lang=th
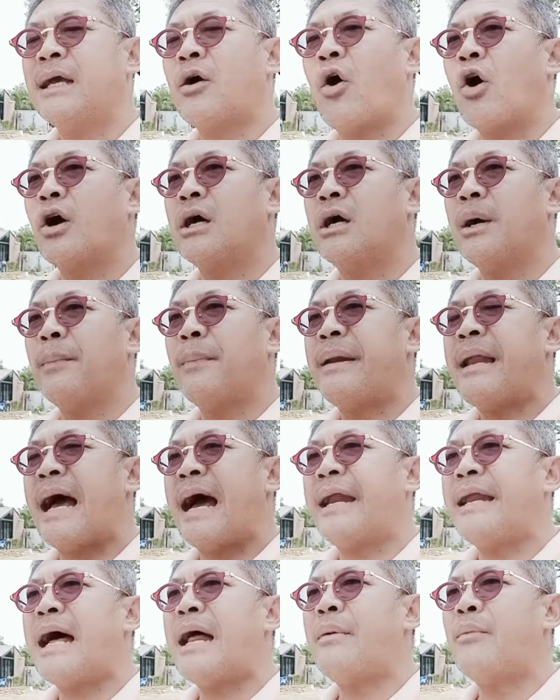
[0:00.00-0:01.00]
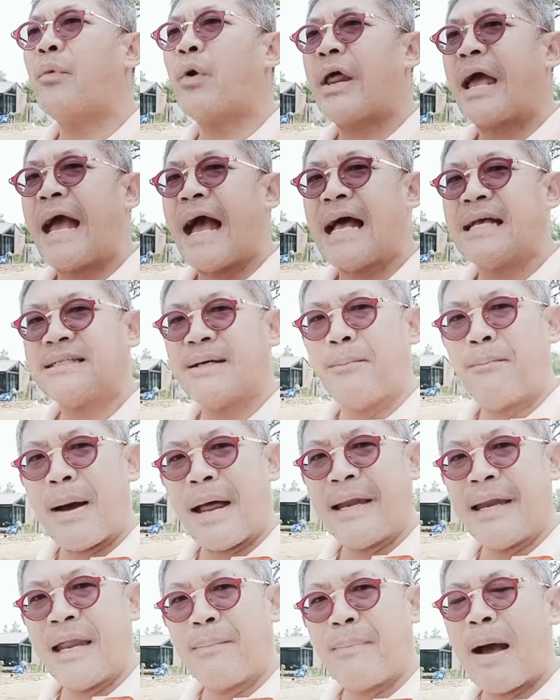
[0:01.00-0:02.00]
ก่อเกิดปัญหาด้านแรงงานสัม
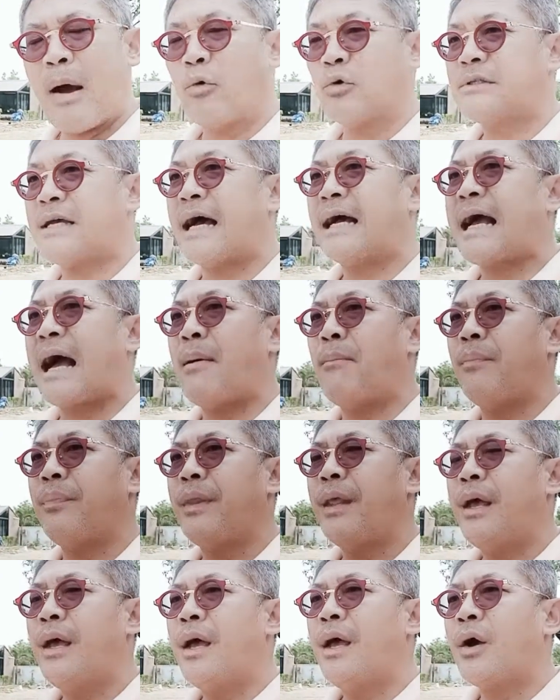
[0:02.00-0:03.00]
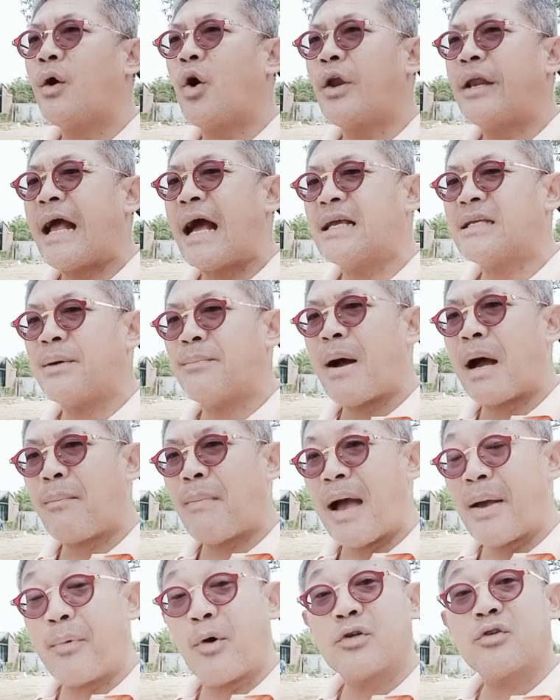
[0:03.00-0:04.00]
พันธ์ในภาคอุตสาหกรรมค่อนข้างจะมาก
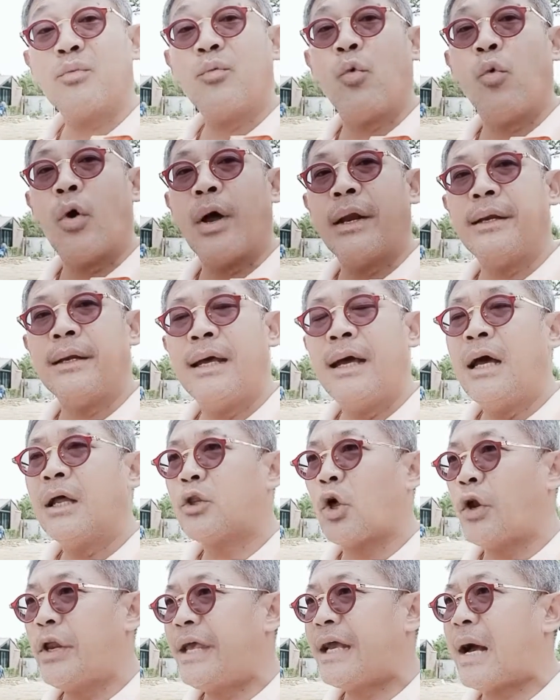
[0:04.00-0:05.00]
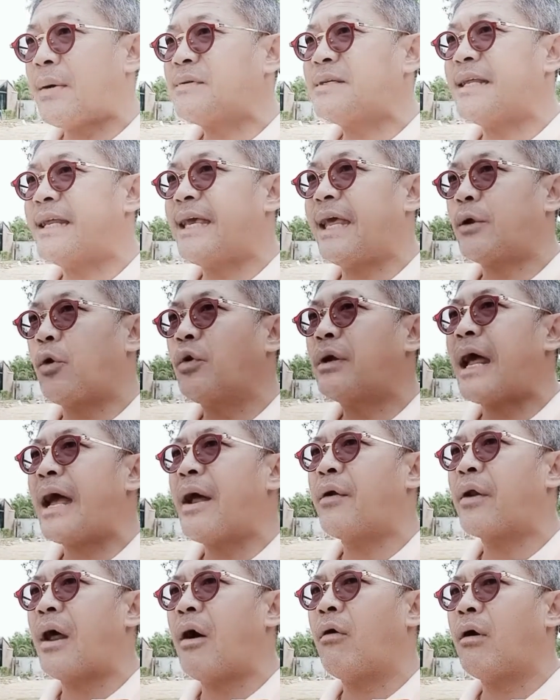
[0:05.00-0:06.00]
มาย พอสมควร ตอนนี้ครับเศรษฐกิจของไทย
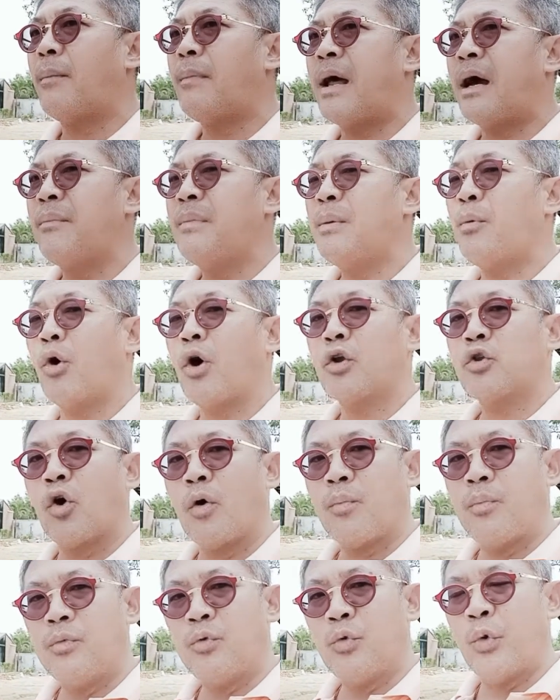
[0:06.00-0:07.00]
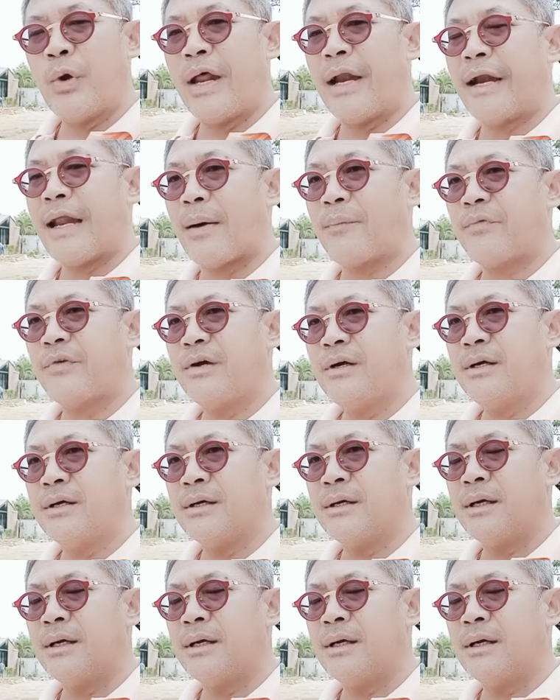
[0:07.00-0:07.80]
เรากำลังมีผลกระทบอยู่ในระดับ ซึ่ง